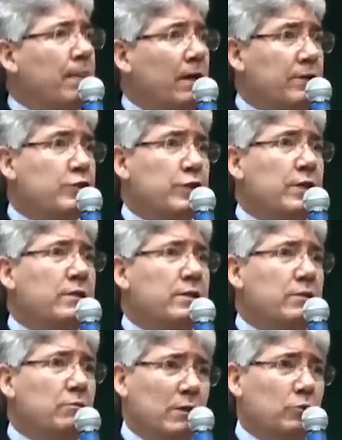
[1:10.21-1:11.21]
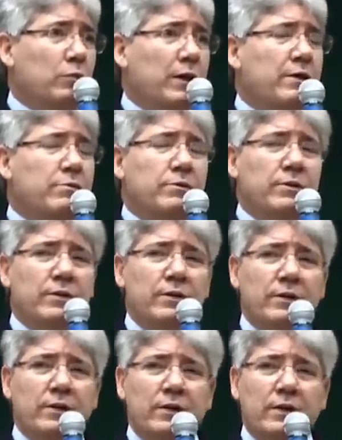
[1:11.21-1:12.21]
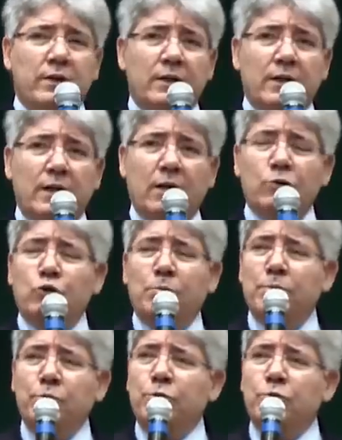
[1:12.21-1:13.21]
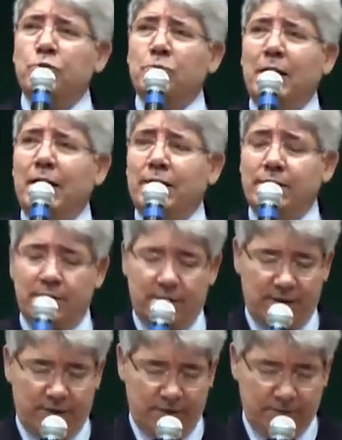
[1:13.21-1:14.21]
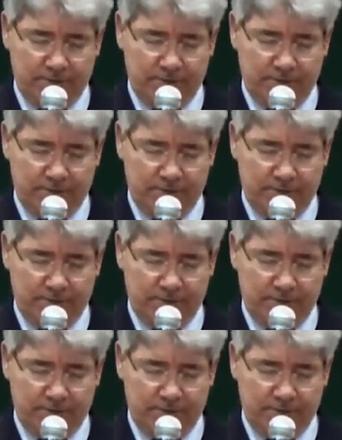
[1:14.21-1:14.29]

Alexandre, o latoeiro, causou-me muitos males.